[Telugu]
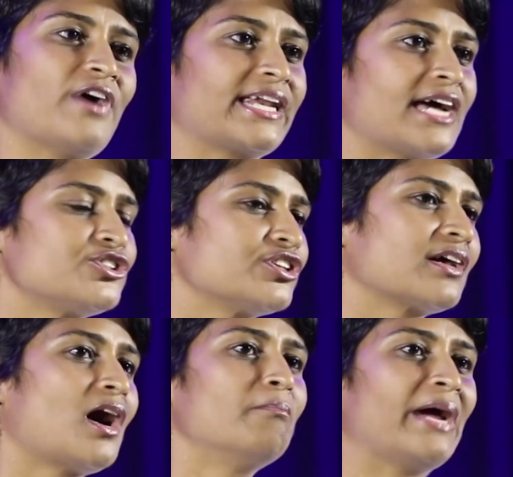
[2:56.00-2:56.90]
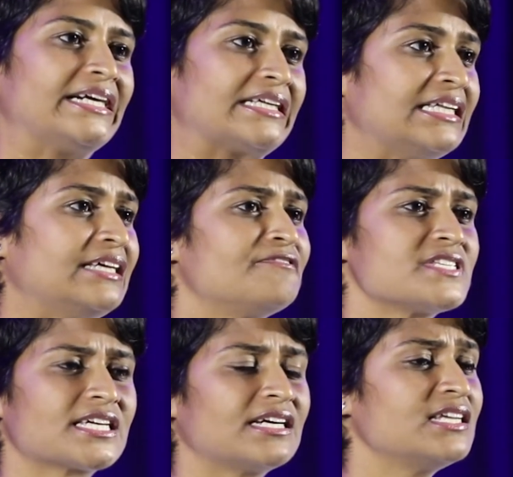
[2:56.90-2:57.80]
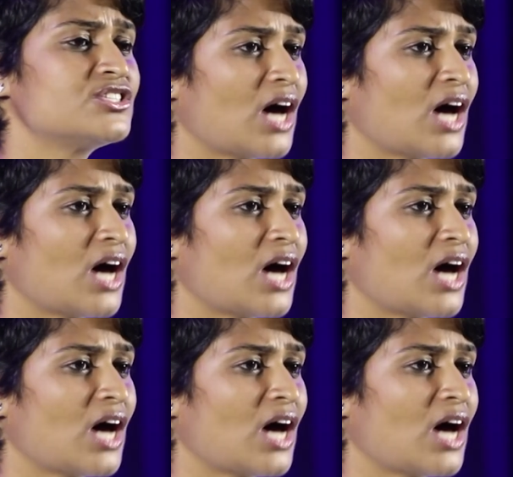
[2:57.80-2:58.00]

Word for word: ఫైనాన్షియల్గా మెంటలీ ఫిజికలీ